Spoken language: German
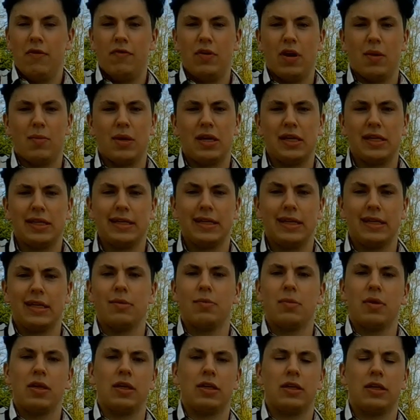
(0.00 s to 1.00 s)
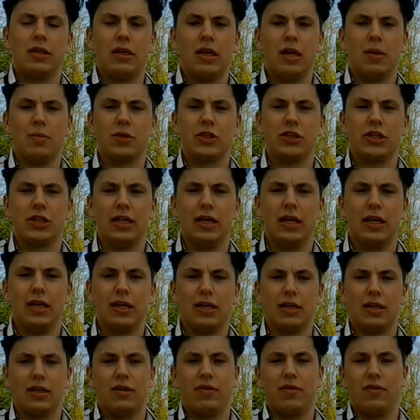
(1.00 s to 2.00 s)
Wir haben eine sehr dynamische
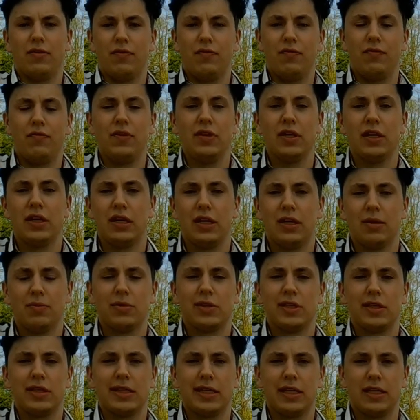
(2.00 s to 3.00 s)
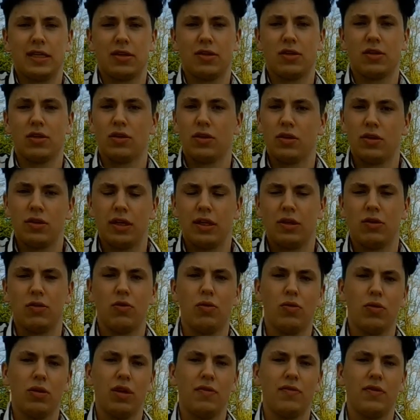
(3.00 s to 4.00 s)
Lage. Wir haben zurzeit den
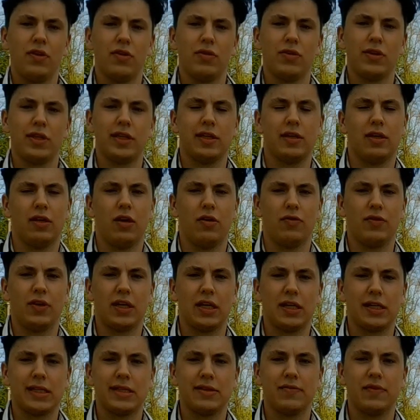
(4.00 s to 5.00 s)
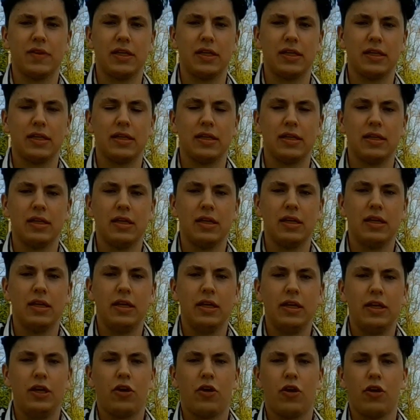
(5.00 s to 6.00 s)
Coronavirus auf der ganzen Welt.
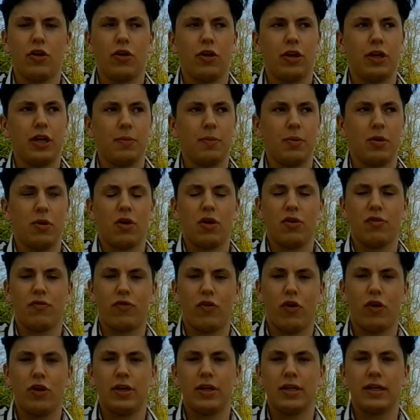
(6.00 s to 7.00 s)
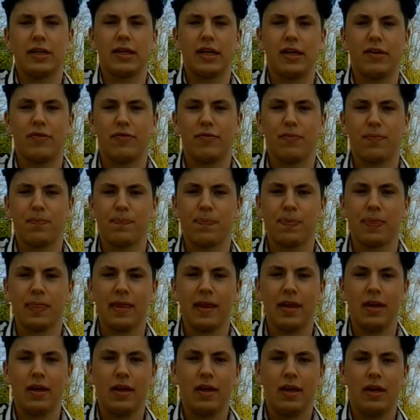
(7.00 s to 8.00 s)
Ihr könnt euch nicht mit euren Freunden treffen,
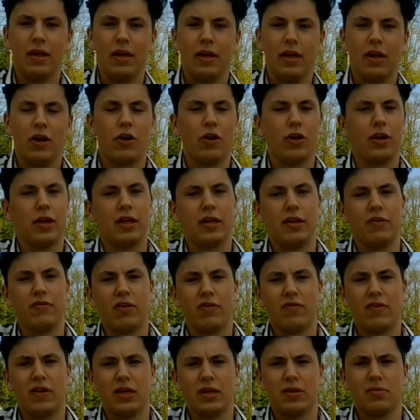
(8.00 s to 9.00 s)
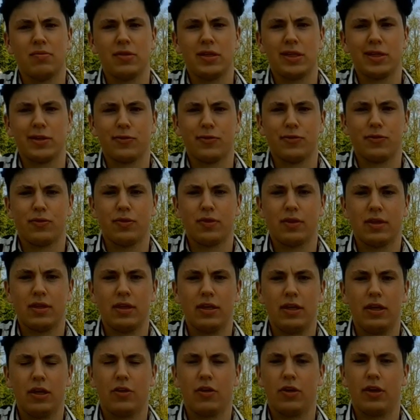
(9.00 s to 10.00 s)
ihr könnt nicht die Verwandten besuchen,
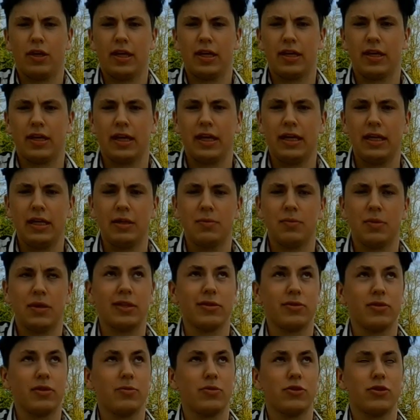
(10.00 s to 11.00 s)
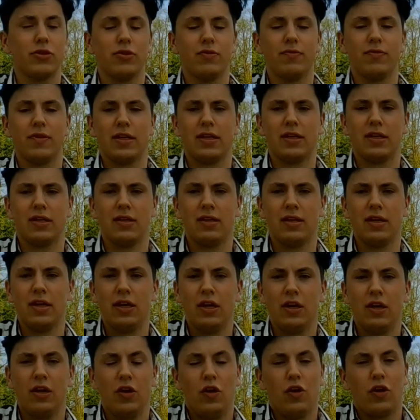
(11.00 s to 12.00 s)
ihr könnt nicht grillen bei so einem schönen Wetter,
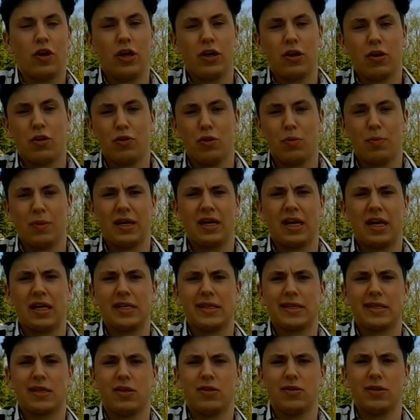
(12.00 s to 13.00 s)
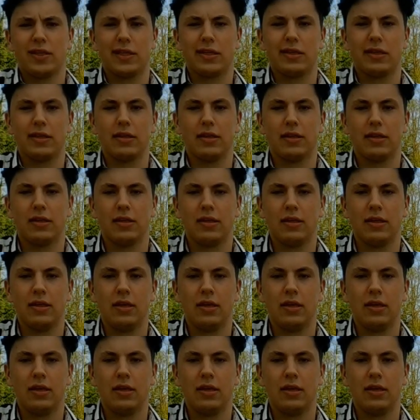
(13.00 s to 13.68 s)
ihr könnt auch nur begrenzt rausgehen.